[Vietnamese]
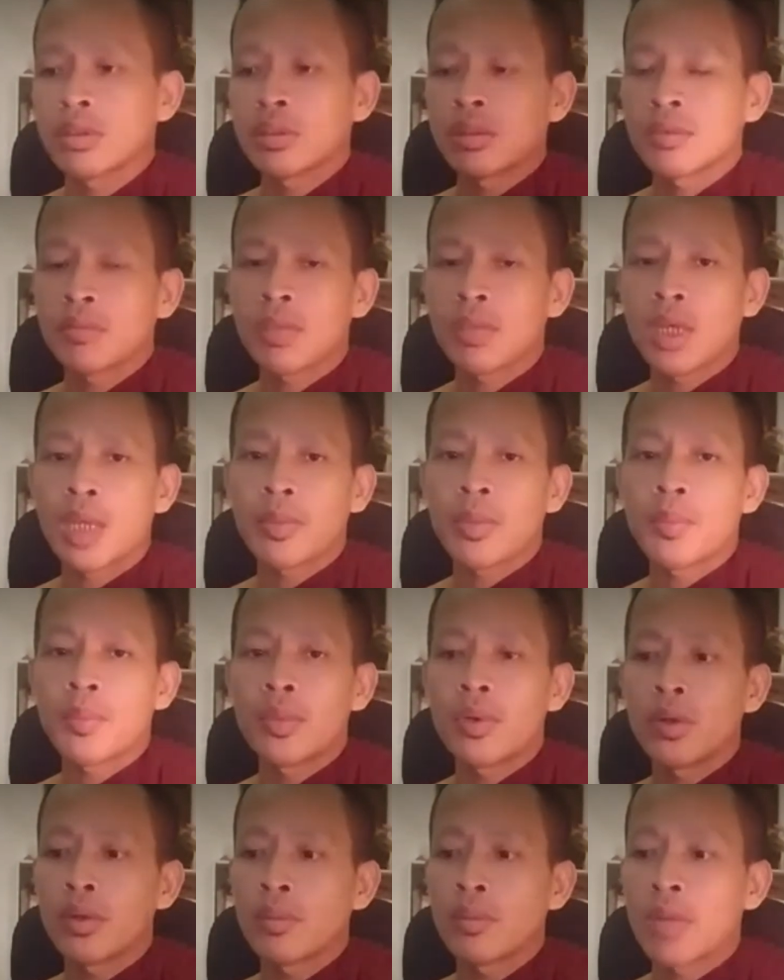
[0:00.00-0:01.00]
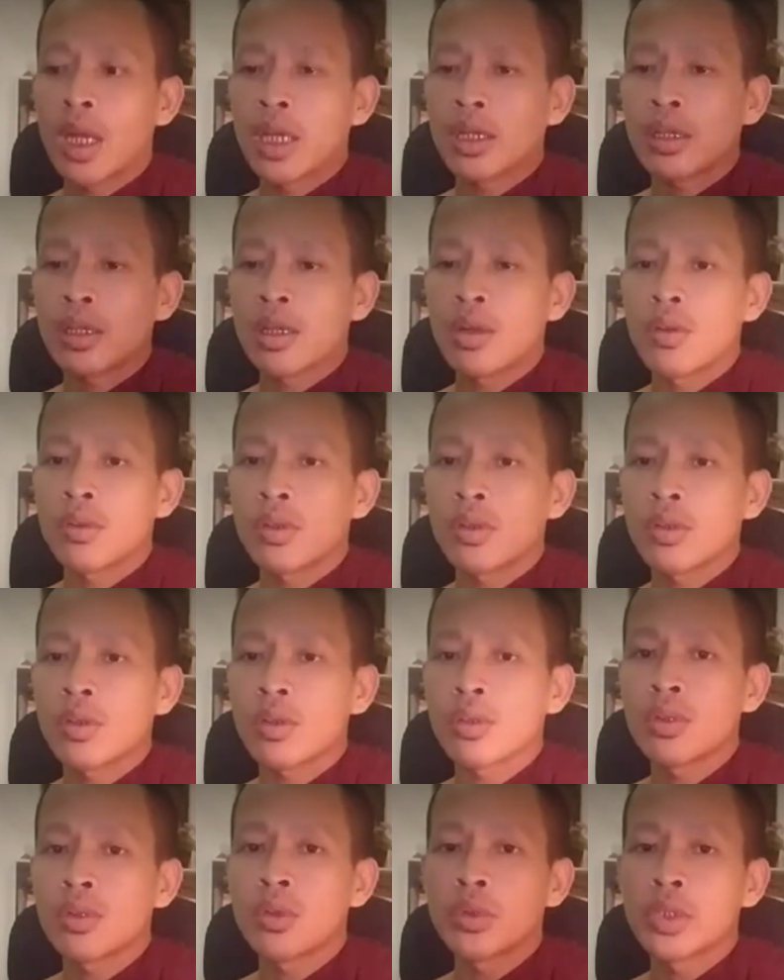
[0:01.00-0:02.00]
ban bập bôn ban câu nói cọt
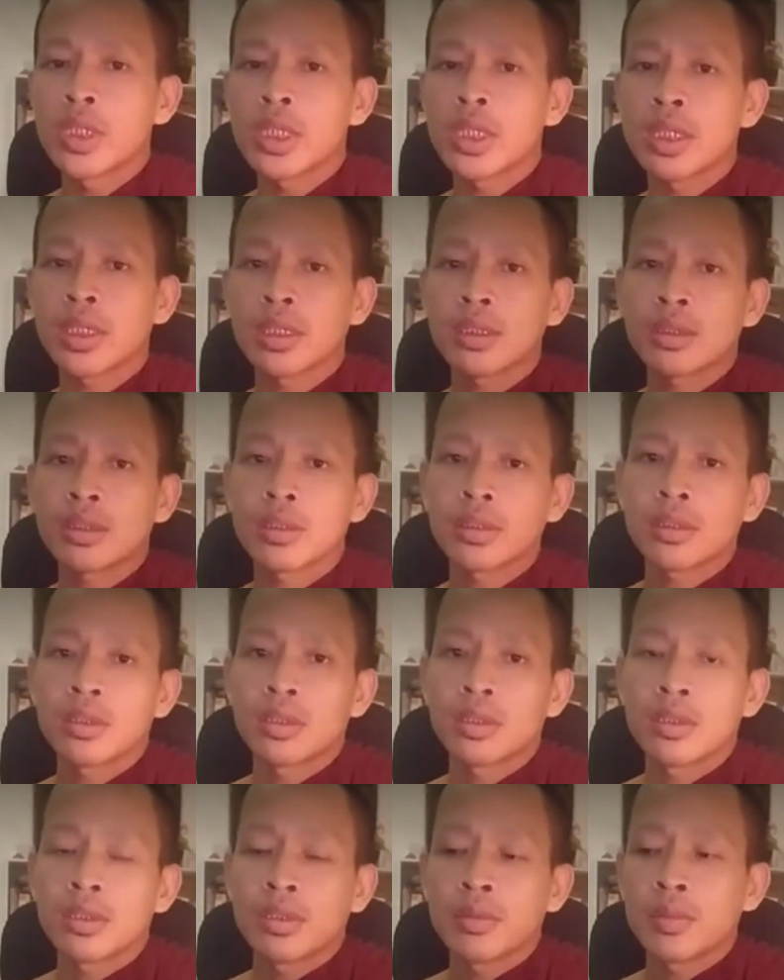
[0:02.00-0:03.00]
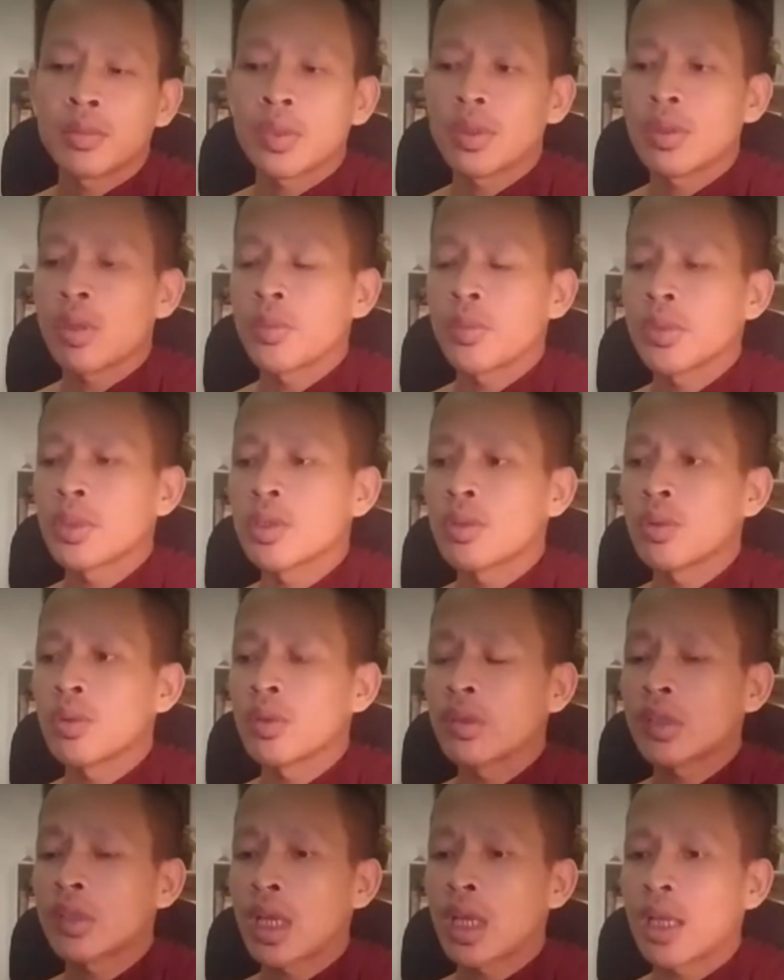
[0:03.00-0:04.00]
cù thế đây tọt bị cua
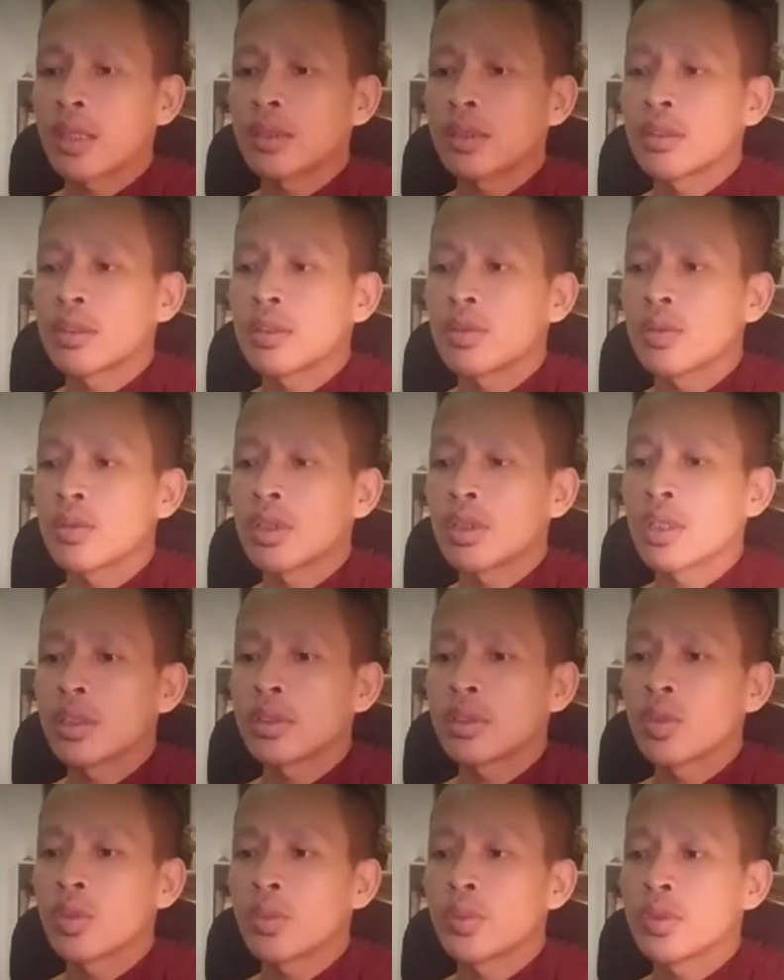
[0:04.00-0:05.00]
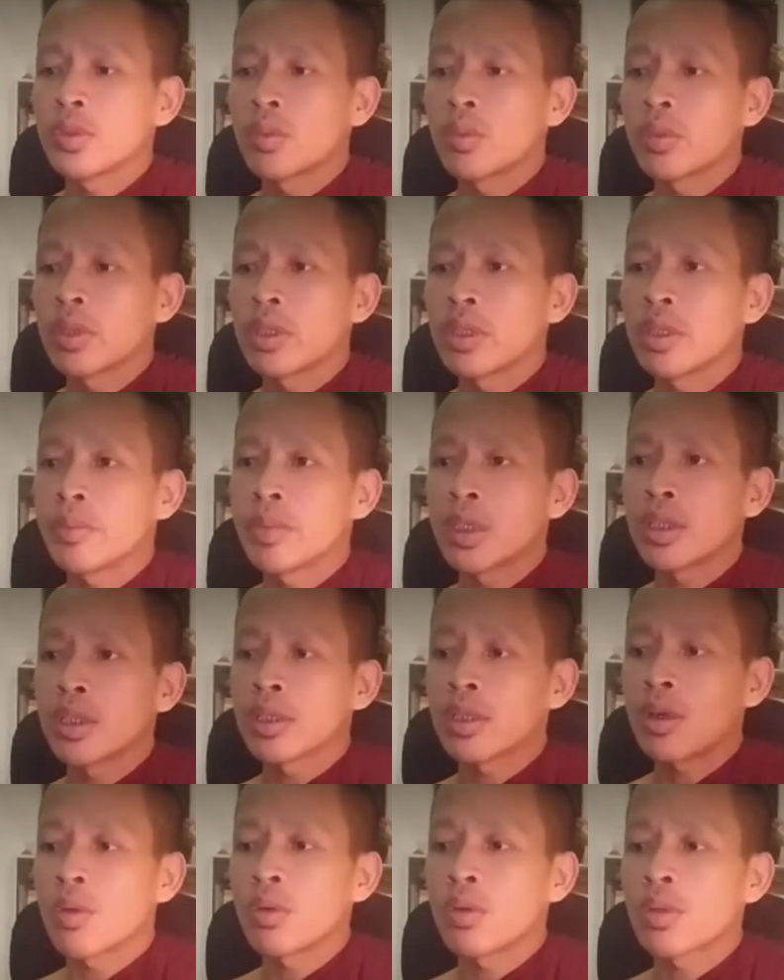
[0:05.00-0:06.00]
xa dương rồi nơi chụp chùm cái niệm miền
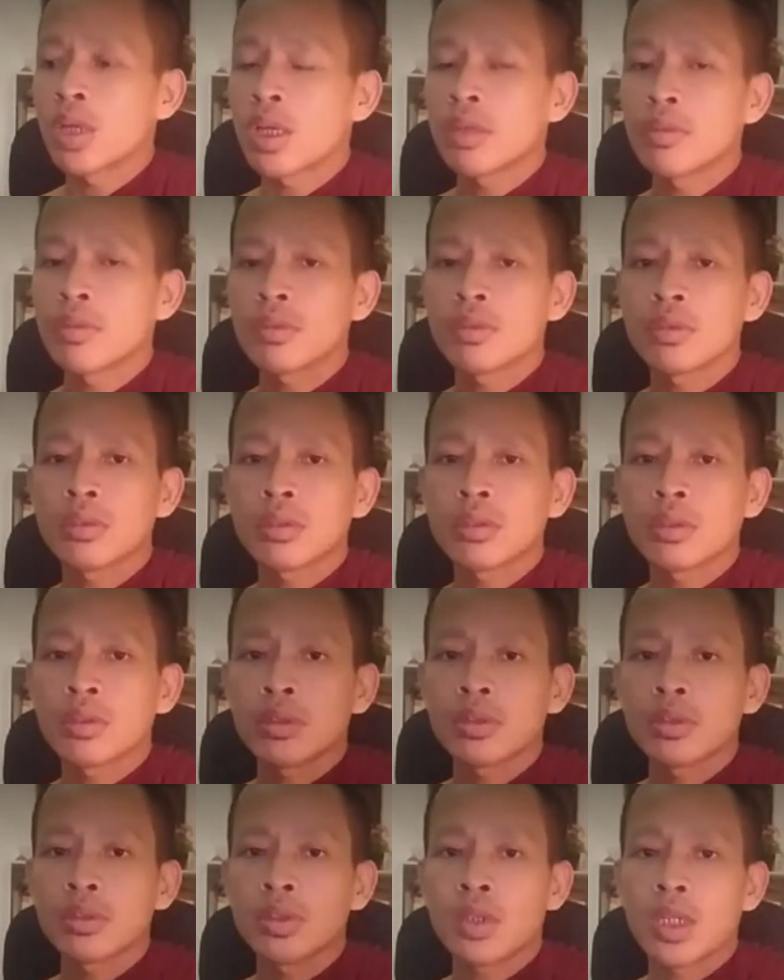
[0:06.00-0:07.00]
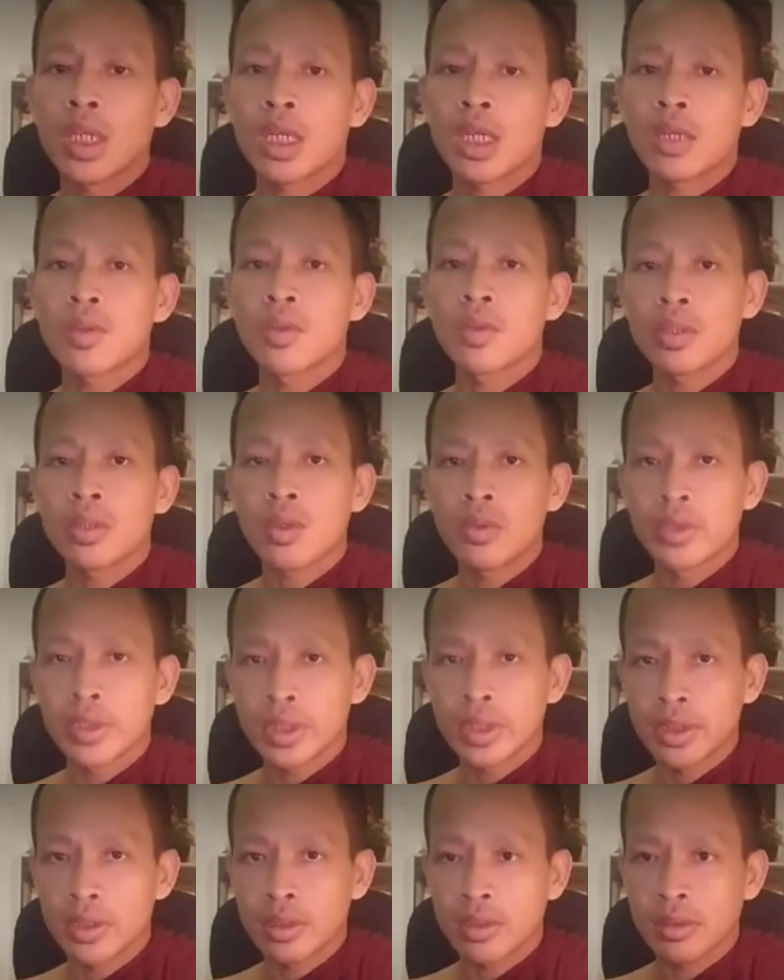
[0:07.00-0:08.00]
câu nói cho na cột câu
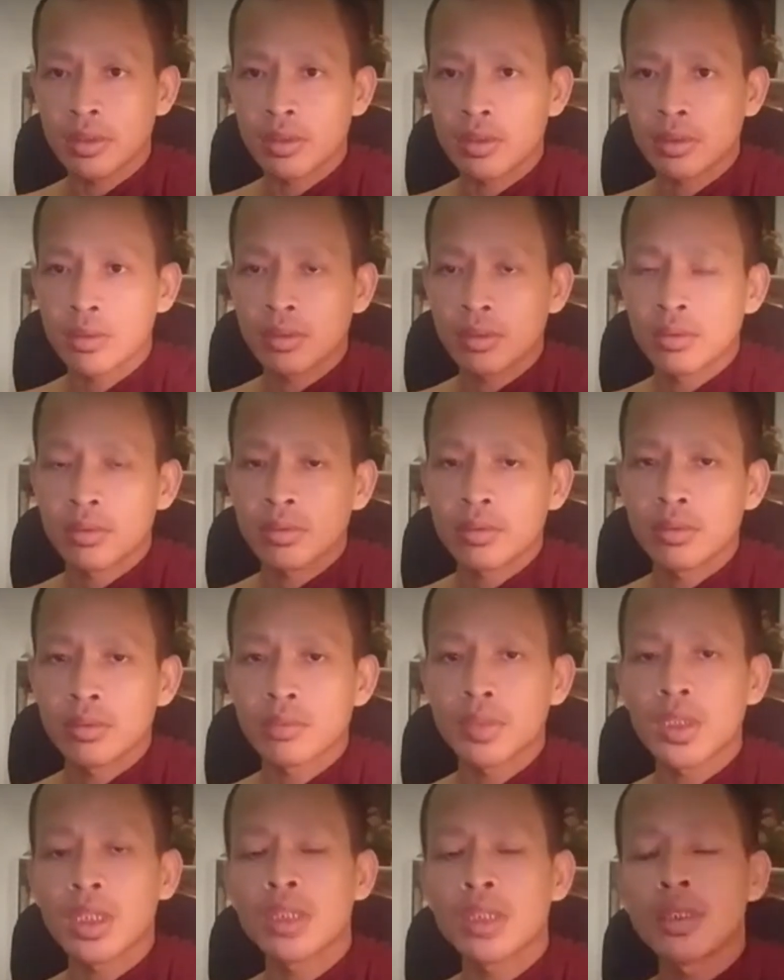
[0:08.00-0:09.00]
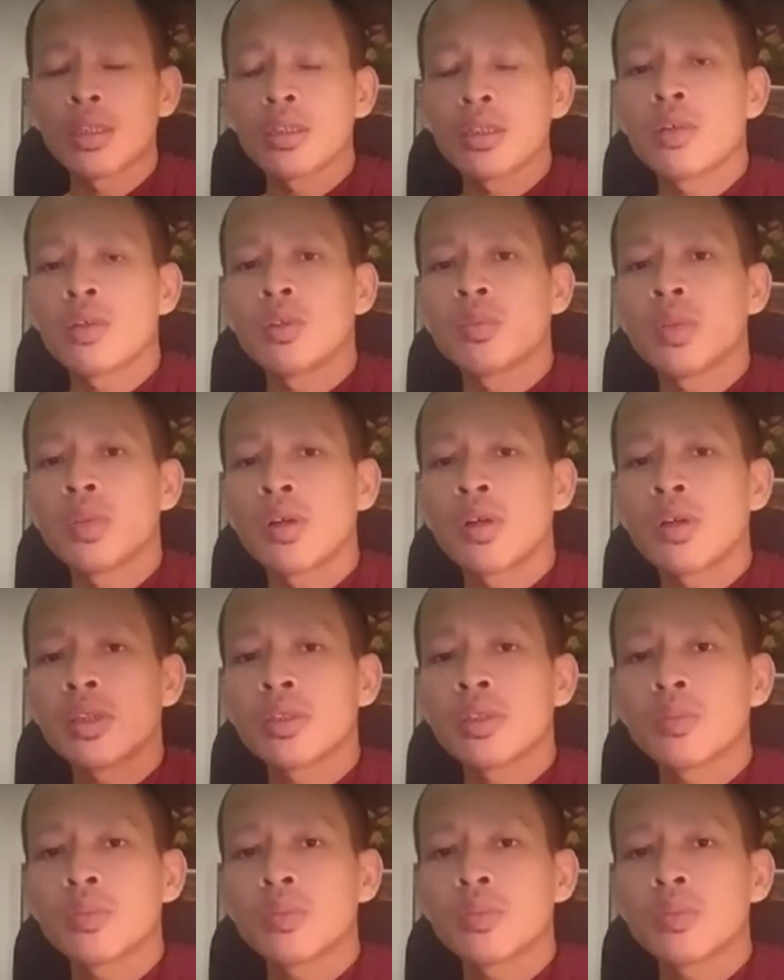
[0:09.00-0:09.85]
dương mà từ cật câu mà đón này nhung